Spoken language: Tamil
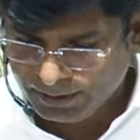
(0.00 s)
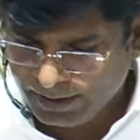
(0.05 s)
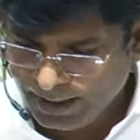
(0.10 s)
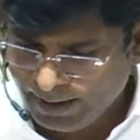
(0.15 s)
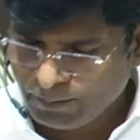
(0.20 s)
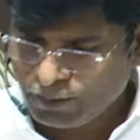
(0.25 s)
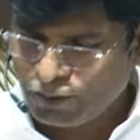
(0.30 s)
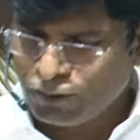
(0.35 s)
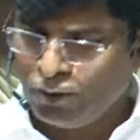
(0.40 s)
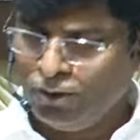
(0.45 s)

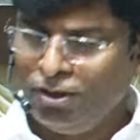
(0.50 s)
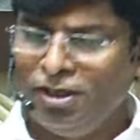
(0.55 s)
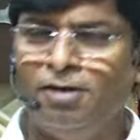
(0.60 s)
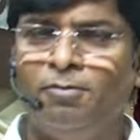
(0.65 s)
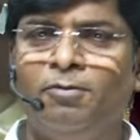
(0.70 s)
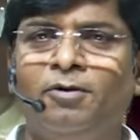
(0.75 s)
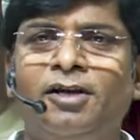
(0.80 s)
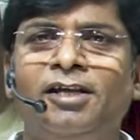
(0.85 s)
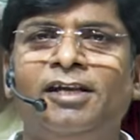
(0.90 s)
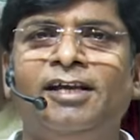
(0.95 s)
தாம்
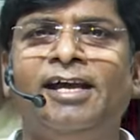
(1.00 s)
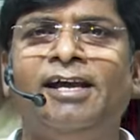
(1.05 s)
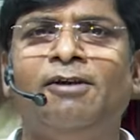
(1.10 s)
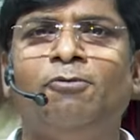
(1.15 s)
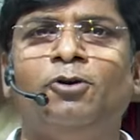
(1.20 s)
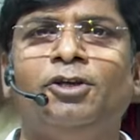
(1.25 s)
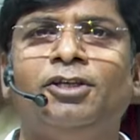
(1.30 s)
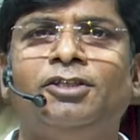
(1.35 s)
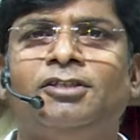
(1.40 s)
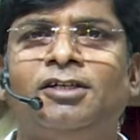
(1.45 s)
சொன்னபடியே
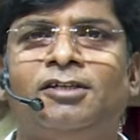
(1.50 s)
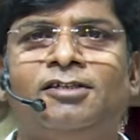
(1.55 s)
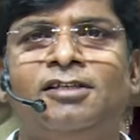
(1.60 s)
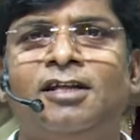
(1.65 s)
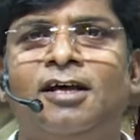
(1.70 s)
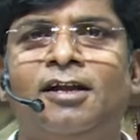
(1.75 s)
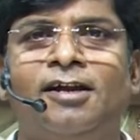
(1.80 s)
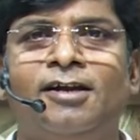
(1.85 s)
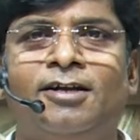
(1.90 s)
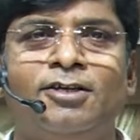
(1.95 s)

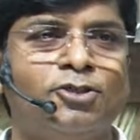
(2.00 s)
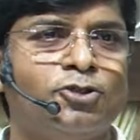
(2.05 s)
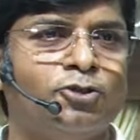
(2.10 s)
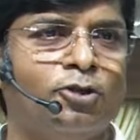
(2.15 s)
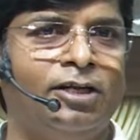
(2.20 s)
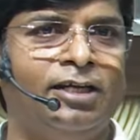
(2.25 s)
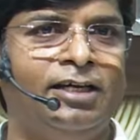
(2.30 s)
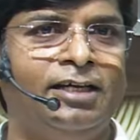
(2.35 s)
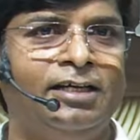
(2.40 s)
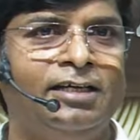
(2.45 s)
உயிர்த்தெழுந்தார் என்று
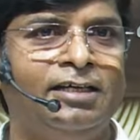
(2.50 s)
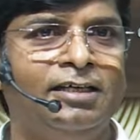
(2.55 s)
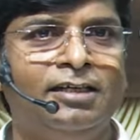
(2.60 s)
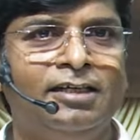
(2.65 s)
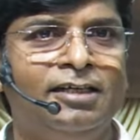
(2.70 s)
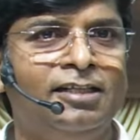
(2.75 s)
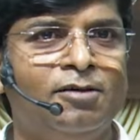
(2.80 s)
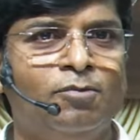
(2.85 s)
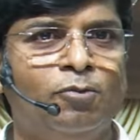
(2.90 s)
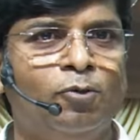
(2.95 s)
சொல்லி
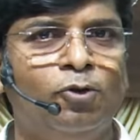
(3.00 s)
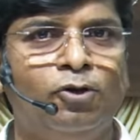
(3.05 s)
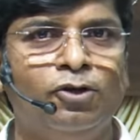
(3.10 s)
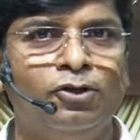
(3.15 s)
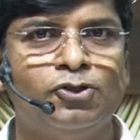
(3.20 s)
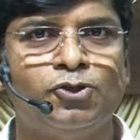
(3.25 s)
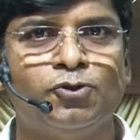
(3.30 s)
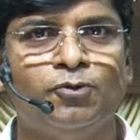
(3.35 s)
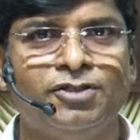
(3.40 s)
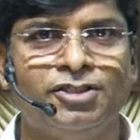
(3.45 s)
இந்த
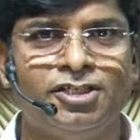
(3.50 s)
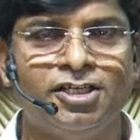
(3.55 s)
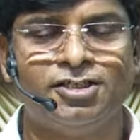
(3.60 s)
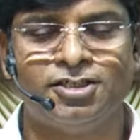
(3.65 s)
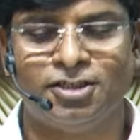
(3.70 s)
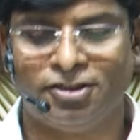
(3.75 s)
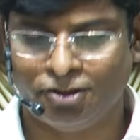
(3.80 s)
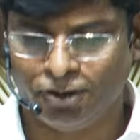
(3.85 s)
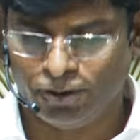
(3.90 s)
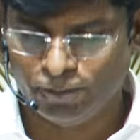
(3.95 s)
மூன்று
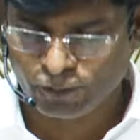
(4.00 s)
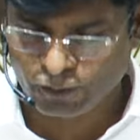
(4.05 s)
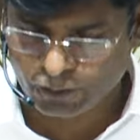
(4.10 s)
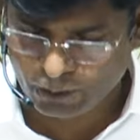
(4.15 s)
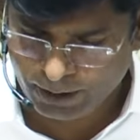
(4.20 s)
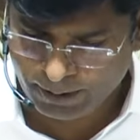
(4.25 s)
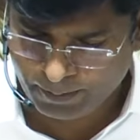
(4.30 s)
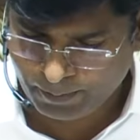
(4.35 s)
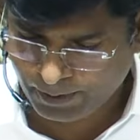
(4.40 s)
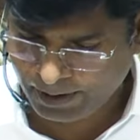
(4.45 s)
சுவிசேஷத்திலும்
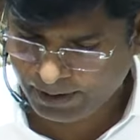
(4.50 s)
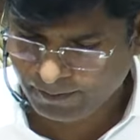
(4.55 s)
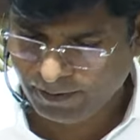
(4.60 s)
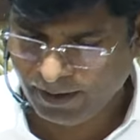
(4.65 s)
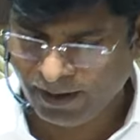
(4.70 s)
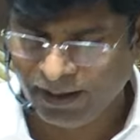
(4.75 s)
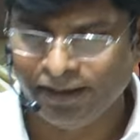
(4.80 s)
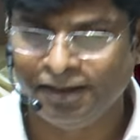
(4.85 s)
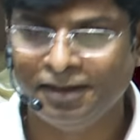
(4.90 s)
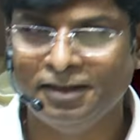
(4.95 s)

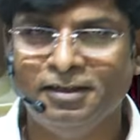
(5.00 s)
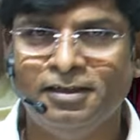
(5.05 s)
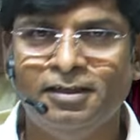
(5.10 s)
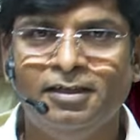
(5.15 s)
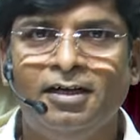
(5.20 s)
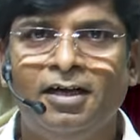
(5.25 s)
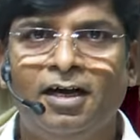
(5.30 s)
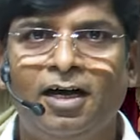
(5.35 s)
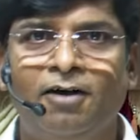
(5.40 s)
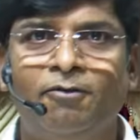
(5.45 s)
சொல்லப்படவில்லை
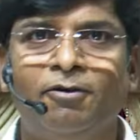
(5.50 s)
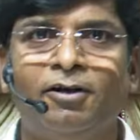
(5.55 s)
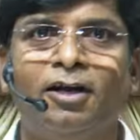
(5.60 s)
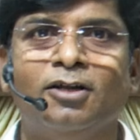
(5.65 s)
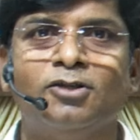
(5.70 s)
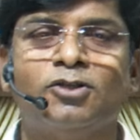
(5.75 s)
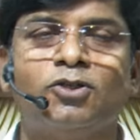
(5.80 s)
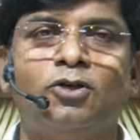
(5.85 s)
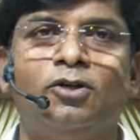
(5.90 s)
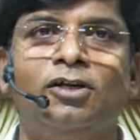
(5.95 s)

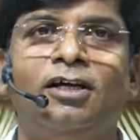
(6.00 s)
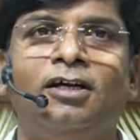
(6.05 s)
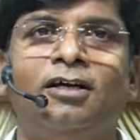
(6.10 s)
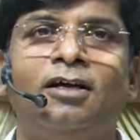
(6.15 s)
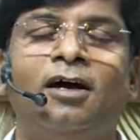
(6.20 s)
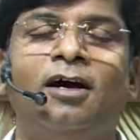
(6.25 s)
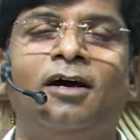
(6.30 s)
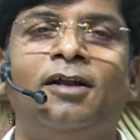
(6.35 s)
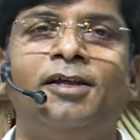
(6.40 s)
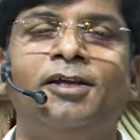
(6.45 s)
அவர்கள் சொன்ன
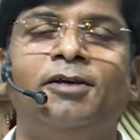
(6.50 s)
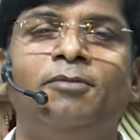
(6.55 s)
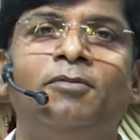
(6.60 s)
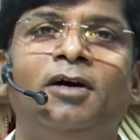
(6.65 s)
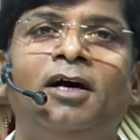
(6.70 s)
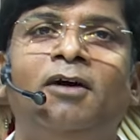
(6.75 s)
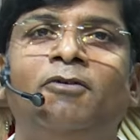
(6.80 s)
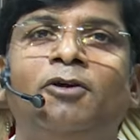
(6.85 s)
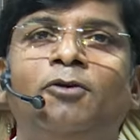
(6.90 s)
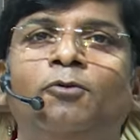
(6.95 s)
காரியம்
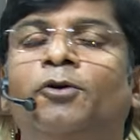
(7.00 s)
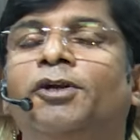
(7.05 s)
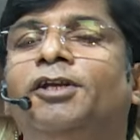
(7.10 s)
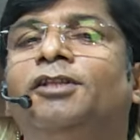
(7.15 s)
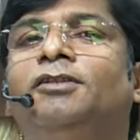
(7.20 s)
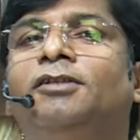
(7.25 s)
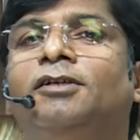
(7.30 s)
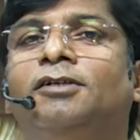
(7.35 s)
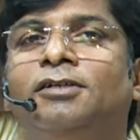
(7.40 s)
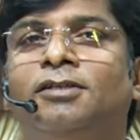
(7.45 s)
அவர்
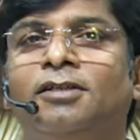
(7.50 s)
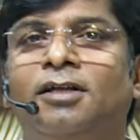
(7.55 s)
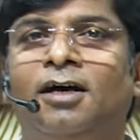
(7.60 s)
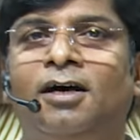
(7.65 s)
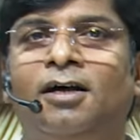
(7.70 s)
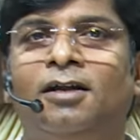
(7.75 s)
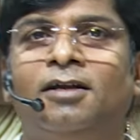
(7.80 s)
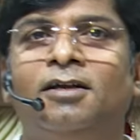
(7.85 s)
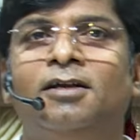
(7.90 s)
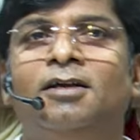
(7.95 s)

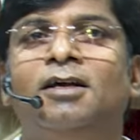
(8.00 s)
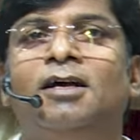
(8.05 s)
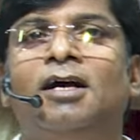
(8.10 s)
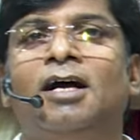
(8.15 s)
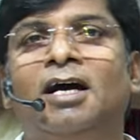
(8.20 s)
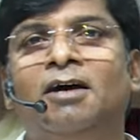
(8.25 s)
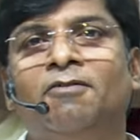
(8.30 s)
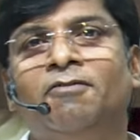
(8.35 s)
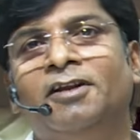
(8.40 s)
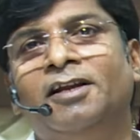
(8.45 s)
உயிர்த்தெழுந்தார்
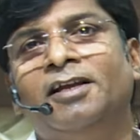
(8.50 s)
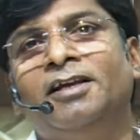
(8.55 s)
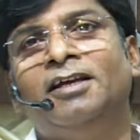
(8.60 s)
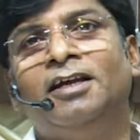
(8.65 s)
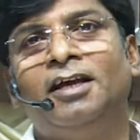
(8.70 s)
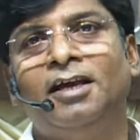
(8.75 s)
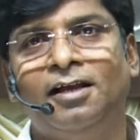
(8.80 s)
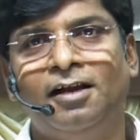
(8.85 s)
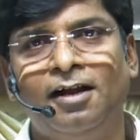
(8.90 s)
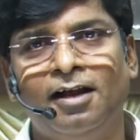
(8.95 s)
அவர்
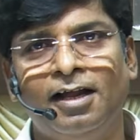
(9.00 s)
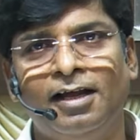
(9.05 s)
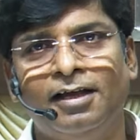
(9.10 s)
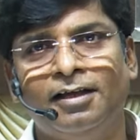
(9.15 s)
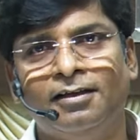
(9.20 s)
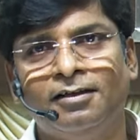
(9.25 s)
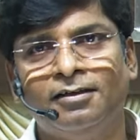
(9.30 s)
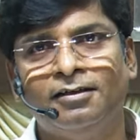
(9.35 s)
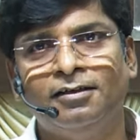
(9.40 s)
இங்கே இல்லை